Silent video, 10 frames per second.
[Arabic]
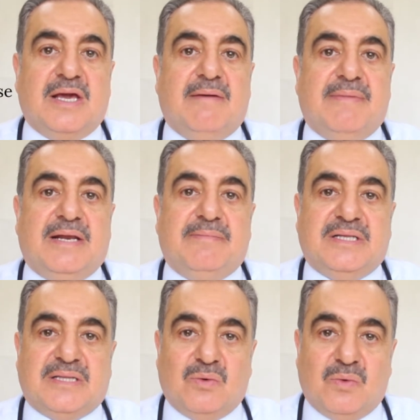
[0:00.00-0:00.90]
كمان
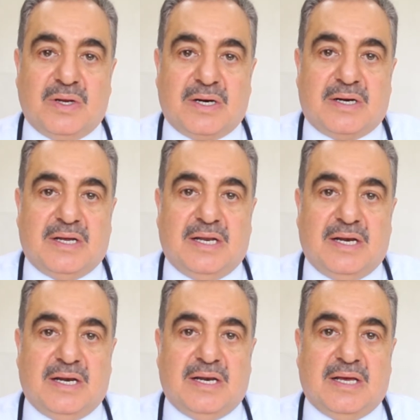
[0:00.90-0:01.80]
بيطور
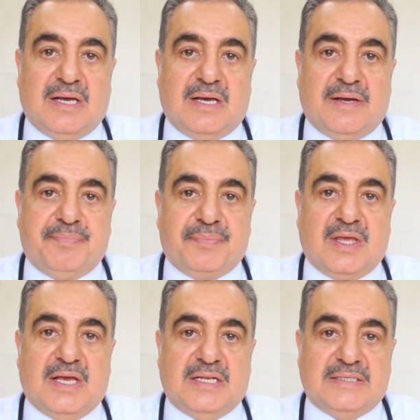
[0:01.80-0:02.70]

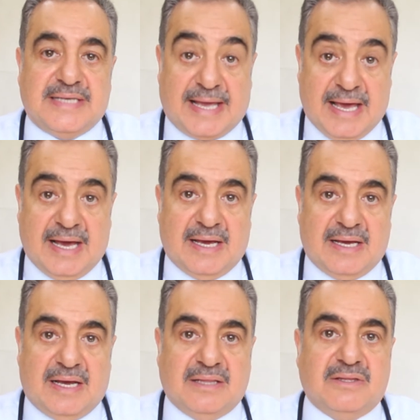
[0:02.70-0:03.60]
الذكاء
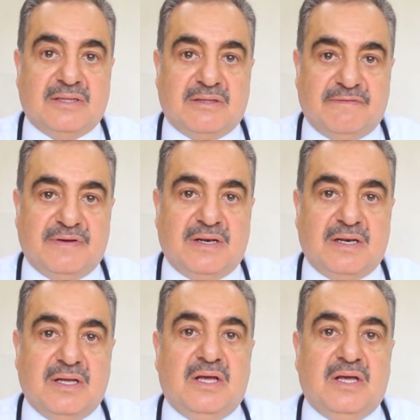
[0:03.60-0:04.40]
عند الطفل